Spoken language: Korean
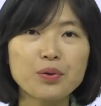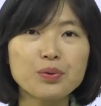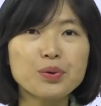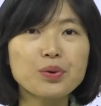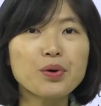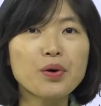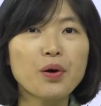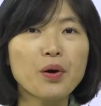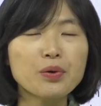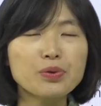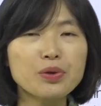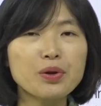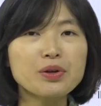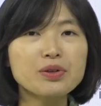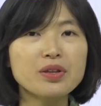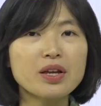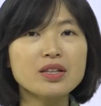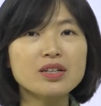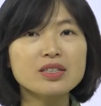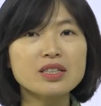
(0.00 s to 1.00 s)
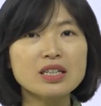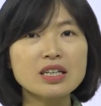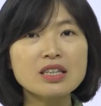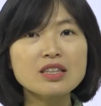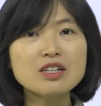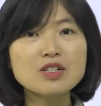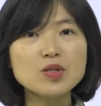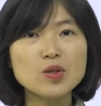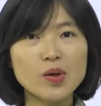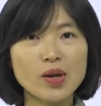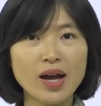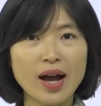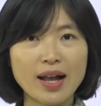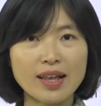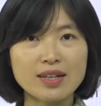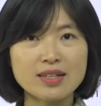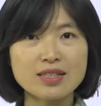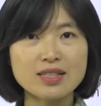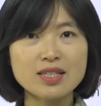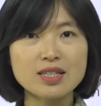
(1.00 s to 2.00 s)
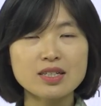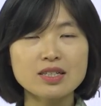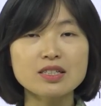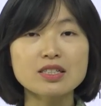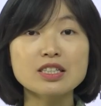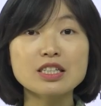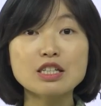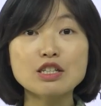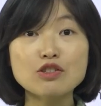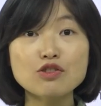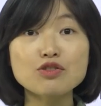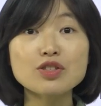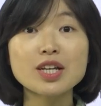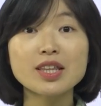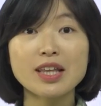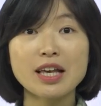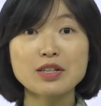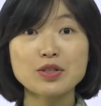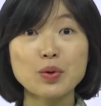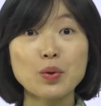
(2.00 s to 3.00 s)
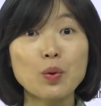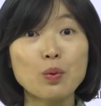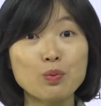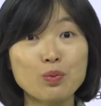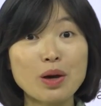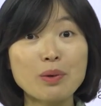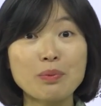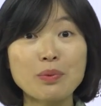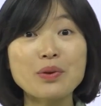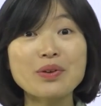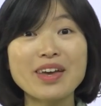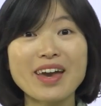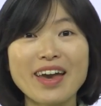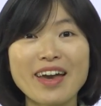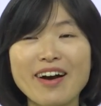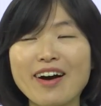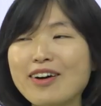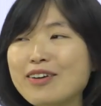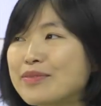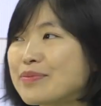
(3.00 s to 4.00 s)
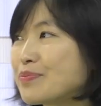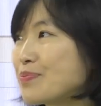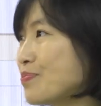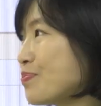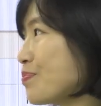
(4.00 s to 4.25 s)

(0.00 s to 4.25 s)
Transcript: 또 어떨 때는 인을 써야 하는지 그 기준에 대해서 공부해 볼게요.